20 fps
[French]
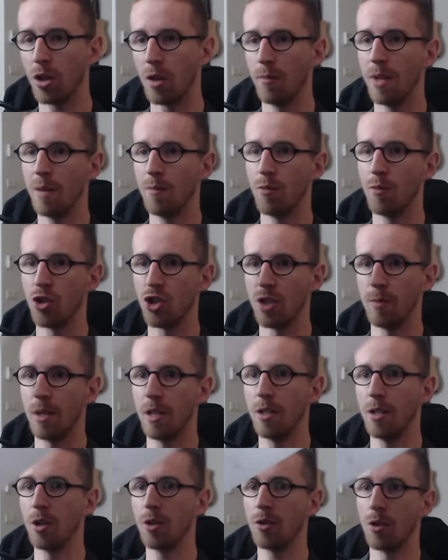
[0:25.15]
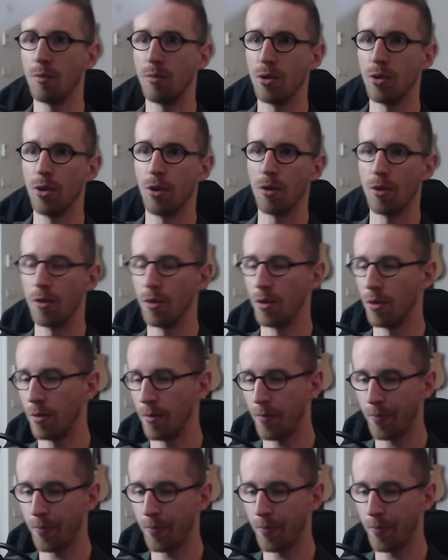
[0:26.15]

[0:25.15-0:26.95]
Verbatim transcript: Comme d'hab, moi j'ai mes notes pendant le